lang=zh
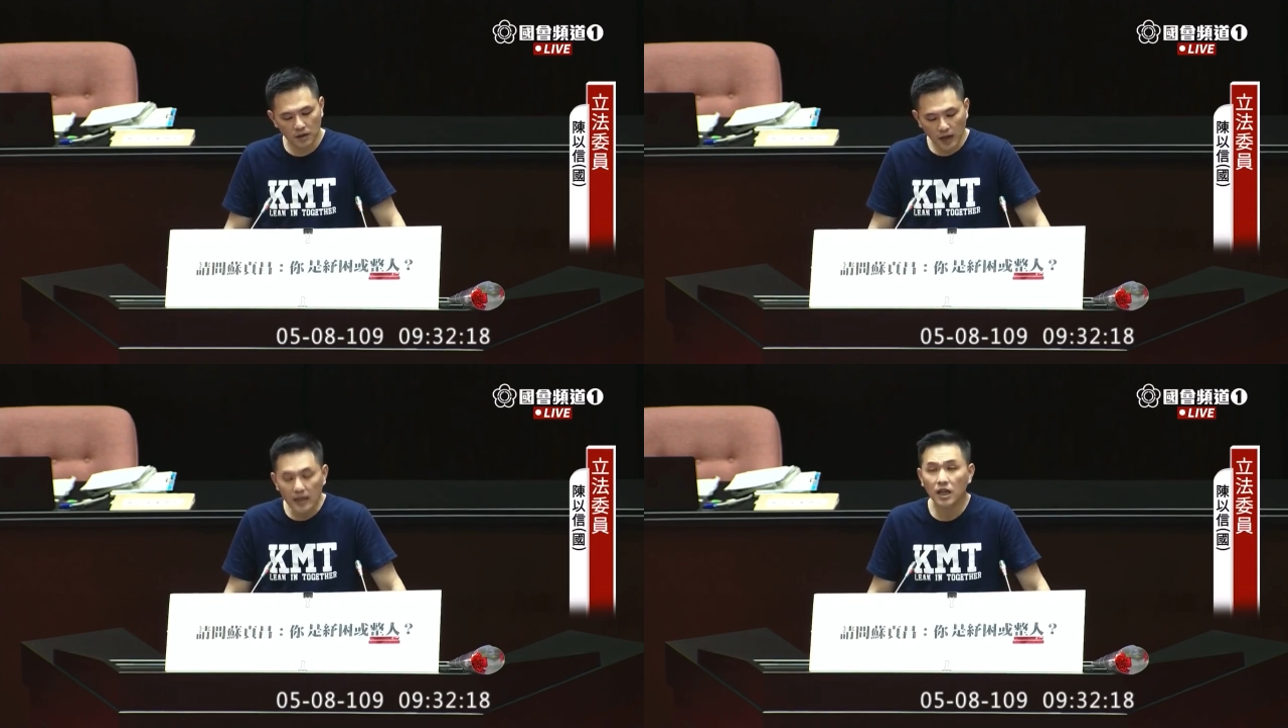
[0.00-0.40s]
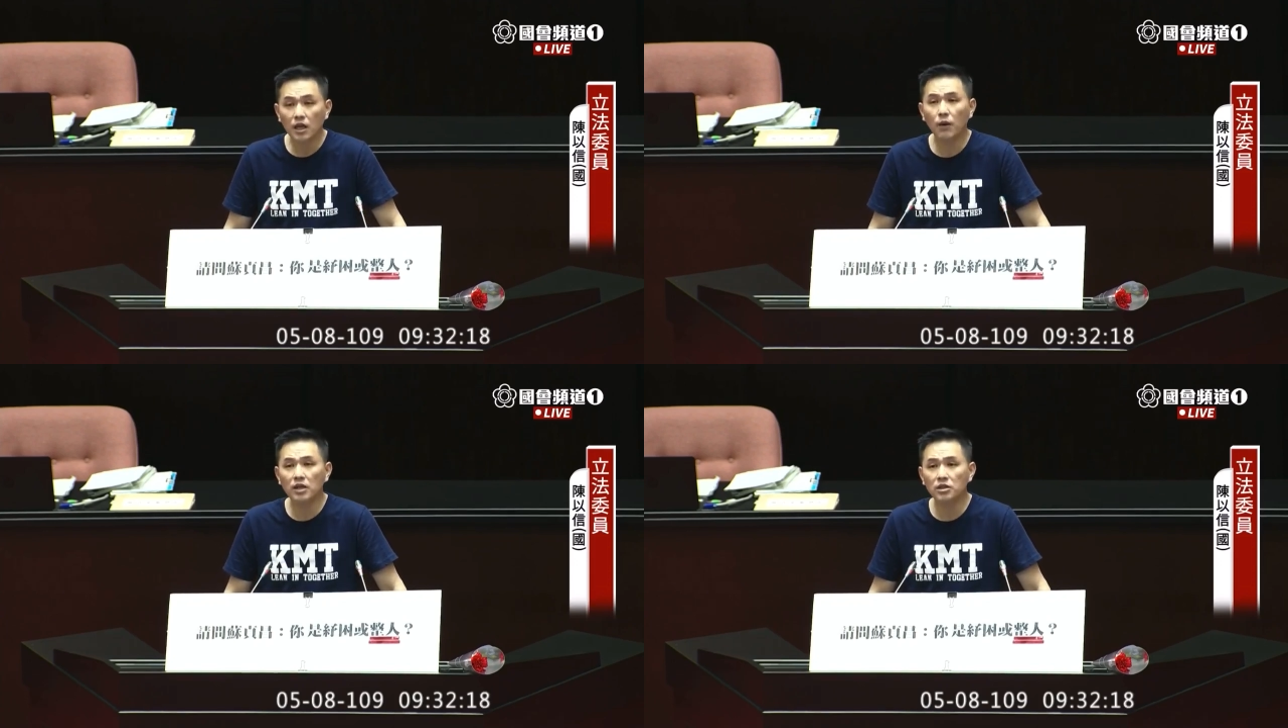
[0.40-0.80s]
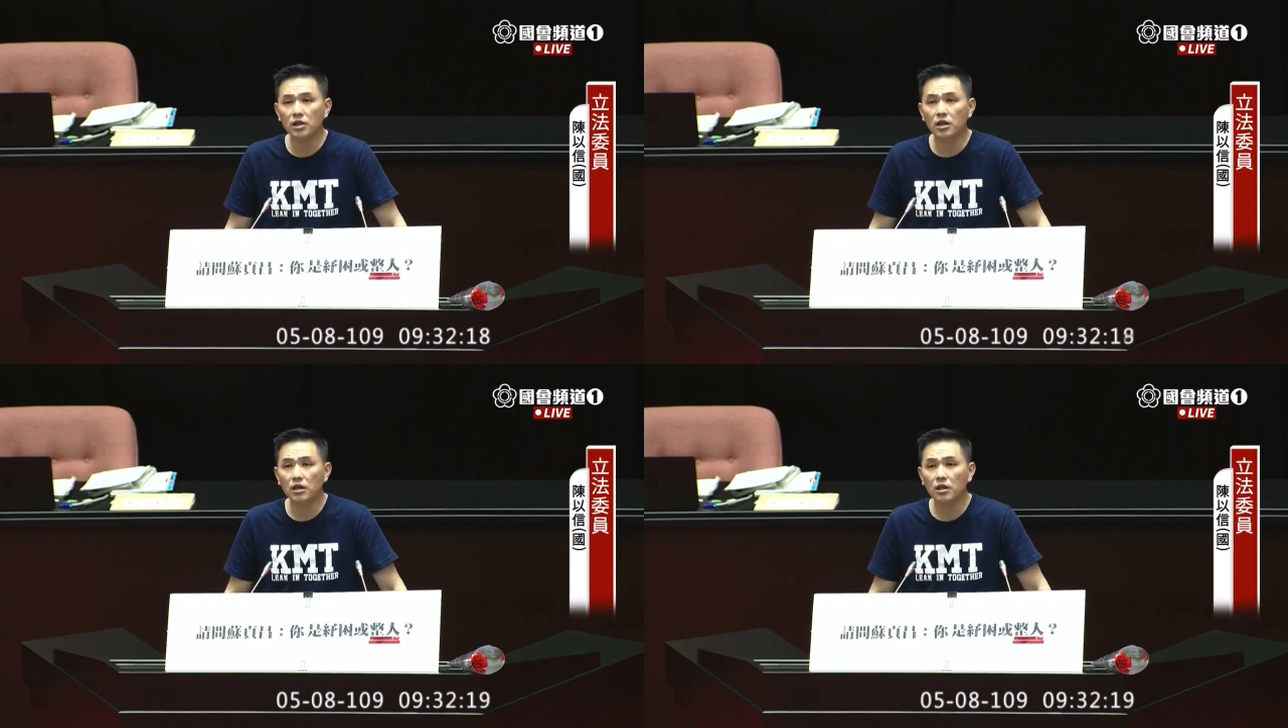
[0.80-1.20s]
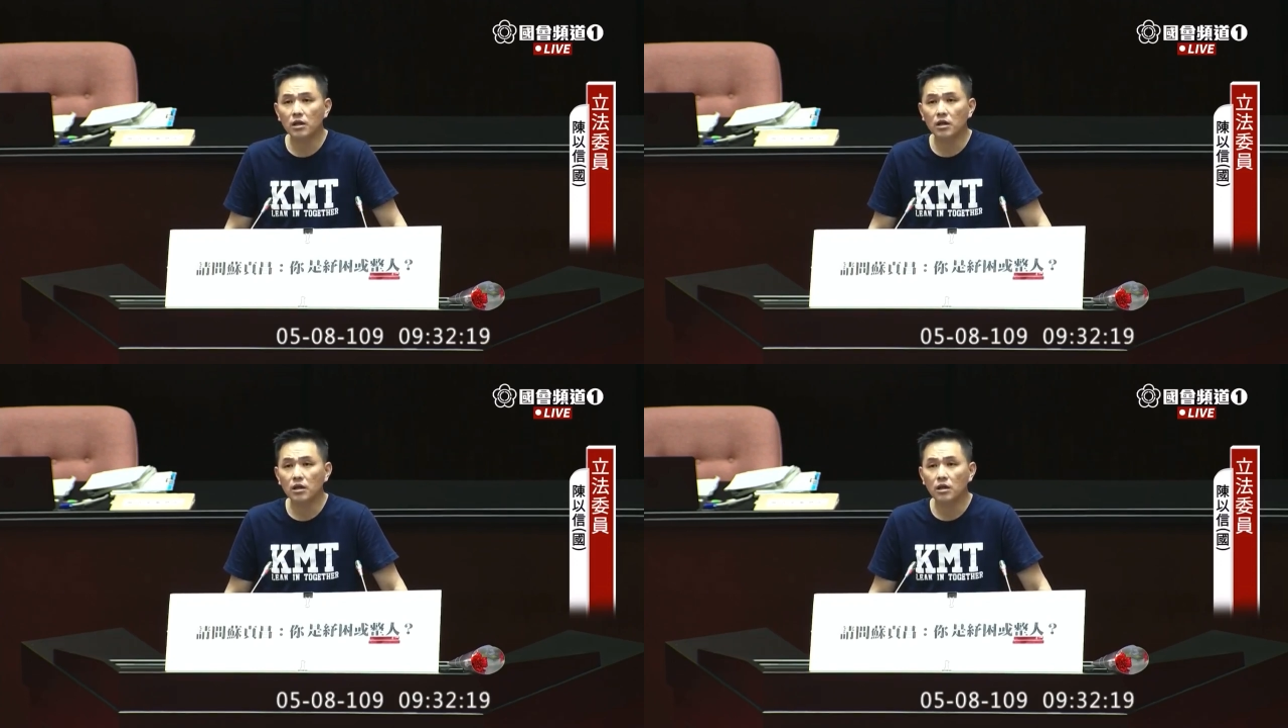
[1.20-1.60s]
她的疑问是：
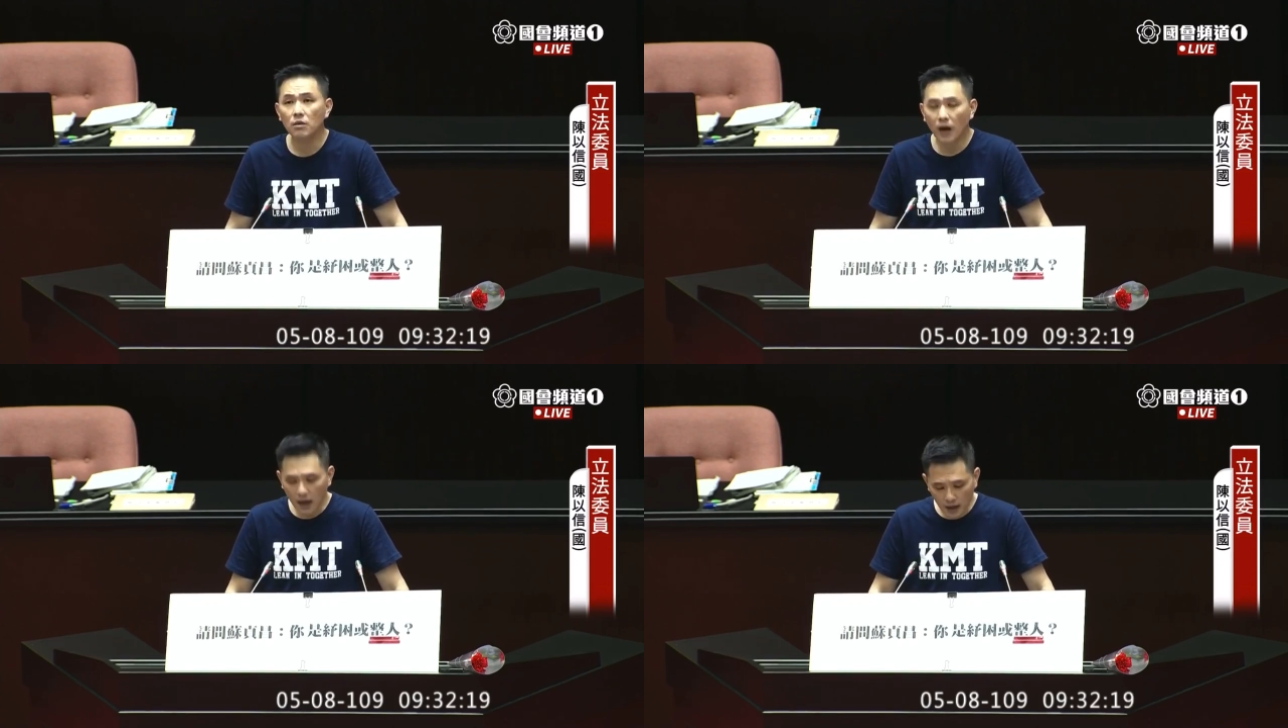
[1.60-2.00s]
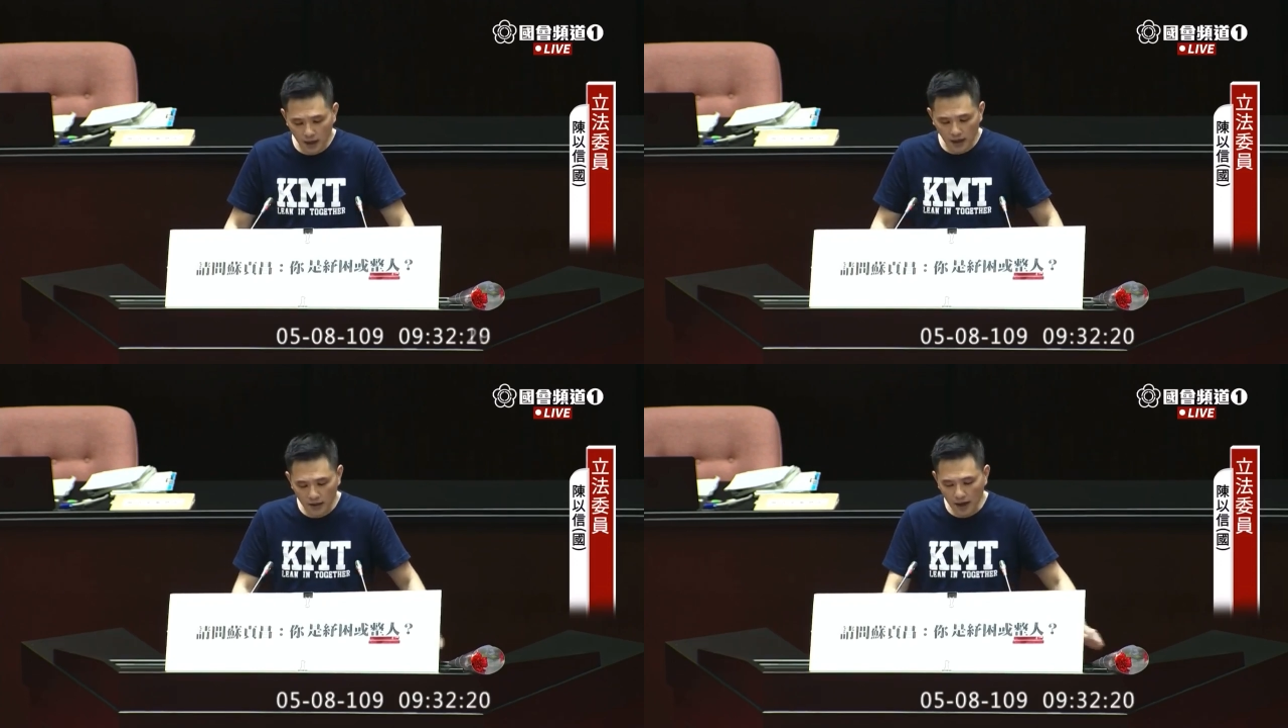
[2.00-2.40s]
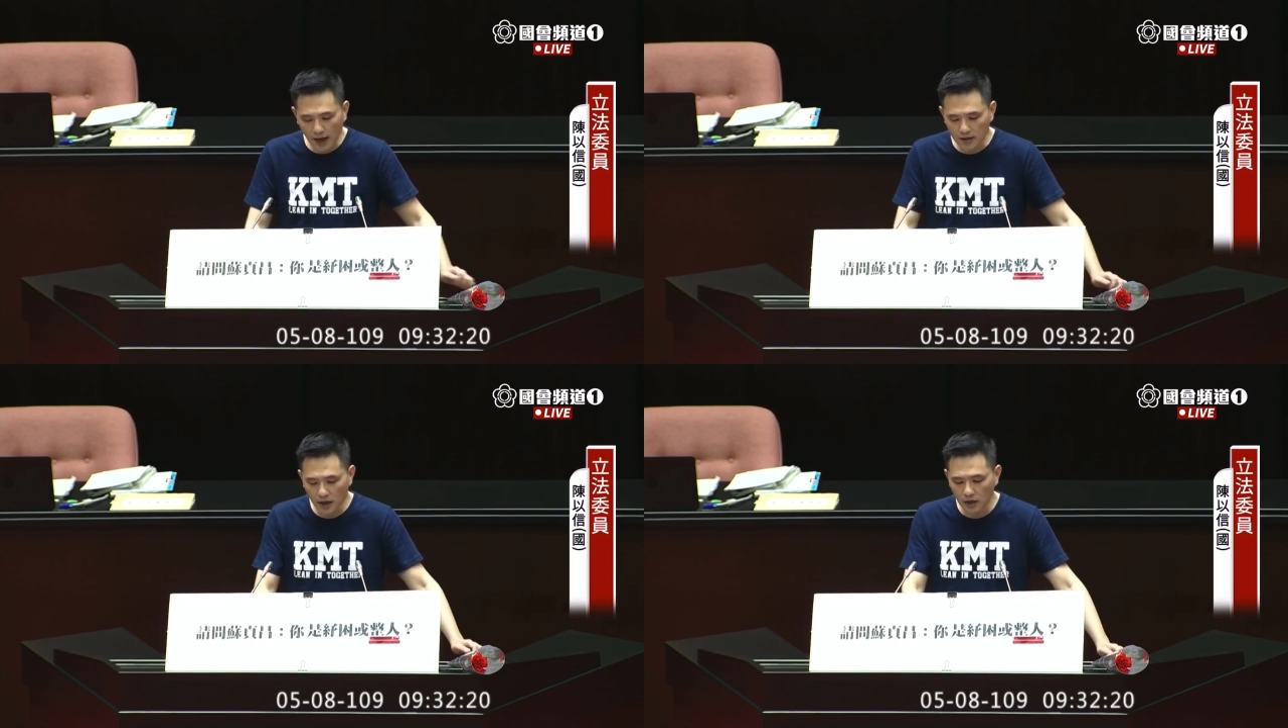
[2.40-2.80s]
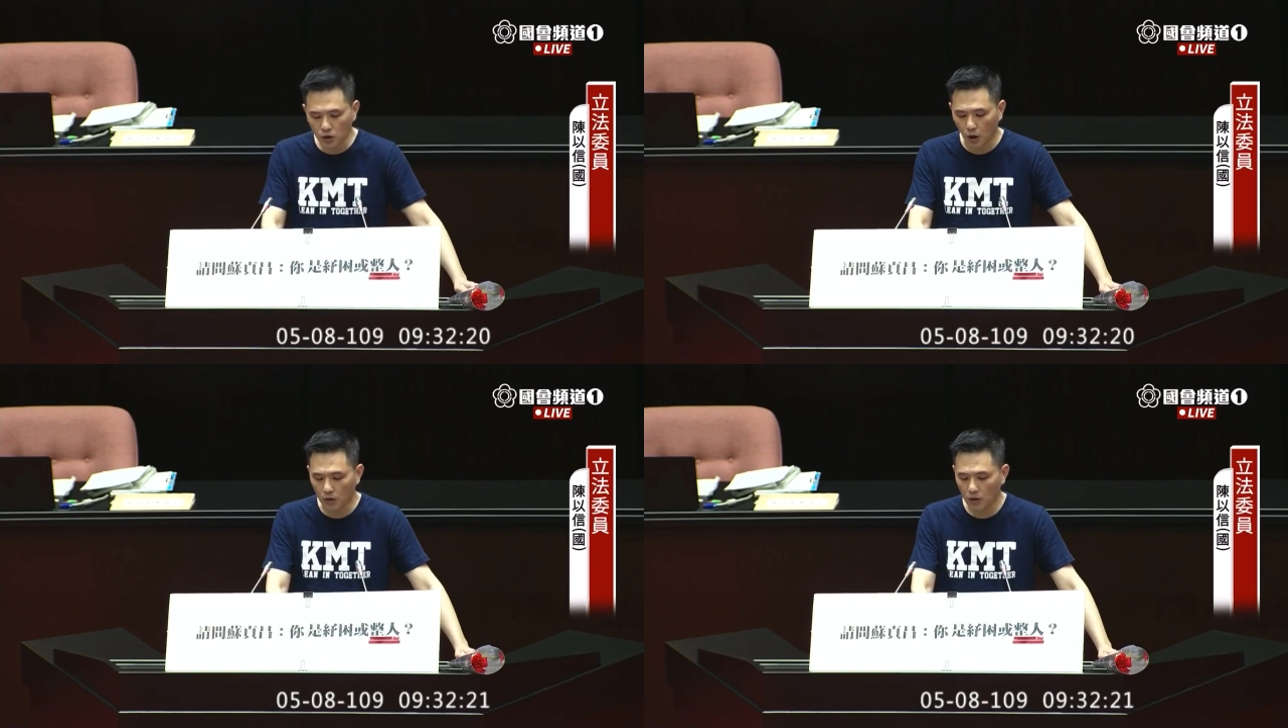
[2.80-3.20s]
为何连她这一
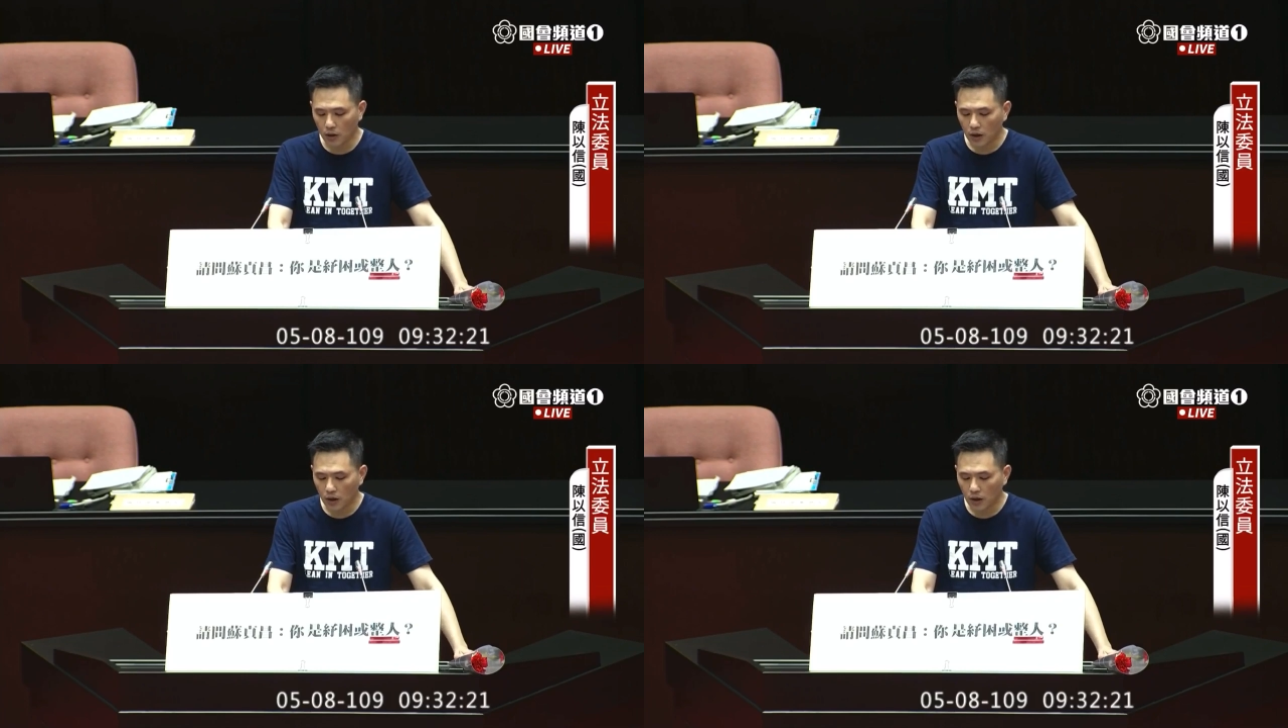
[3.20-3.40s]
种